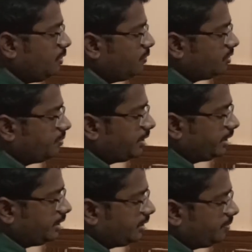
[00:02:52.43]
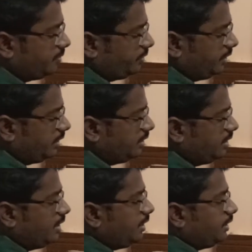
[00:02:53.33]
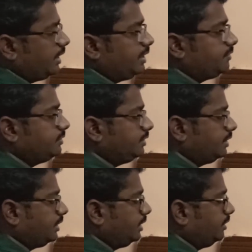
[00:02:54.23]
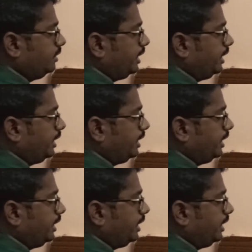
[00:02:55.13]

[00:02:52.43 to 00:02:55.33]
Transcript: ஒவ்வொரு பாயிண்ட்டாக போய் எங்கே வந்து எனக்கு எங்கே